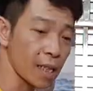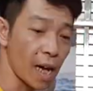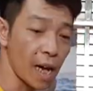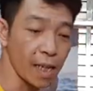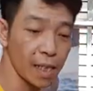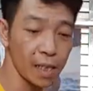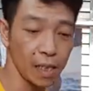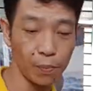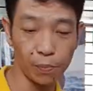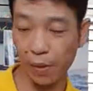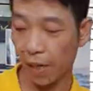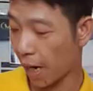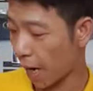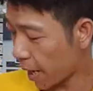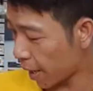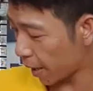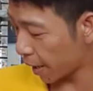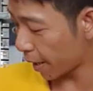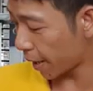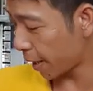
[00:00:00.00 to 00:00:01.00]
giả chứ.
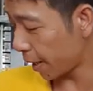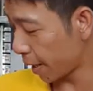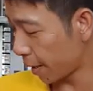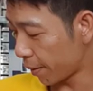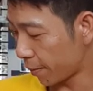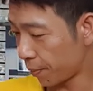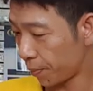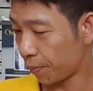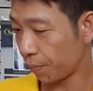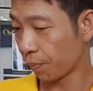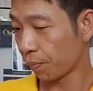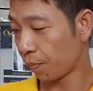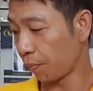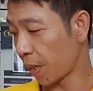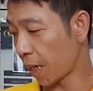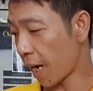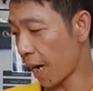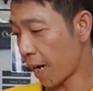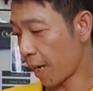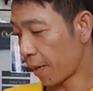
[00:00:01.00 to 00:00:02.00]
Pila lên đây đi,
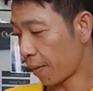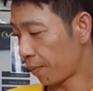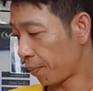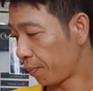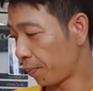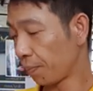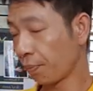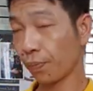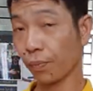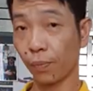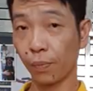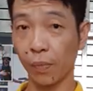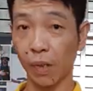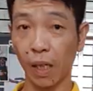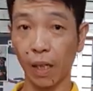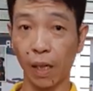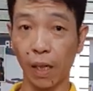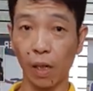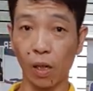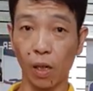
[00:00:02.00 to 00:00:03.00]
Pila
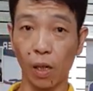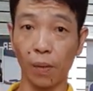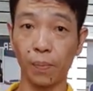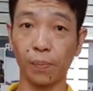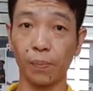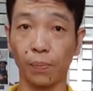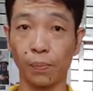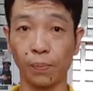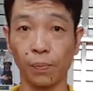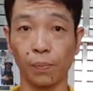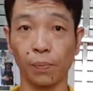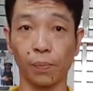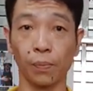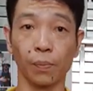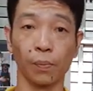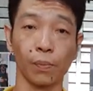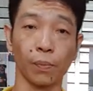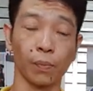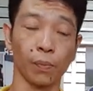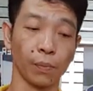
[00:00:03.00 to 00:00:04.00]
lên ghế ngồi.
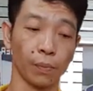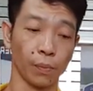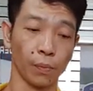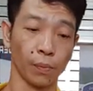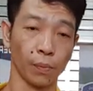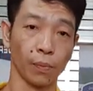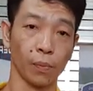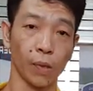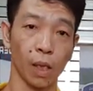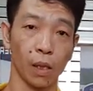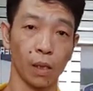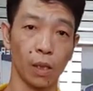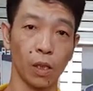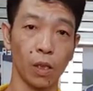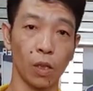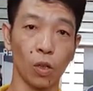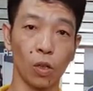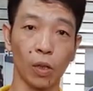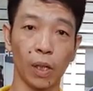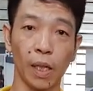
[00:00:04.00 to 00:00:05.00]

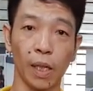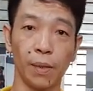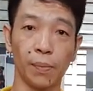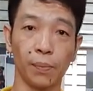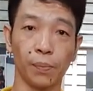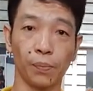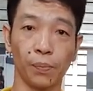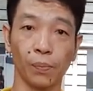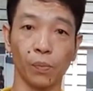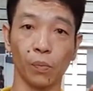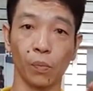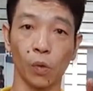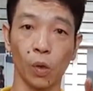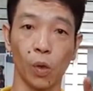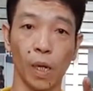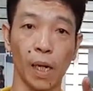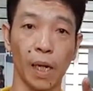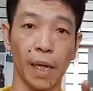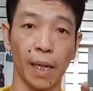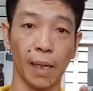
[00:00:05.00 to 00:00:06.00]
Siro nữa,
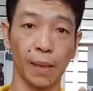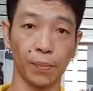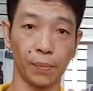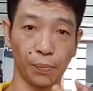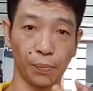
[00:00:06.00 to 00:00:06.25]
quay lại,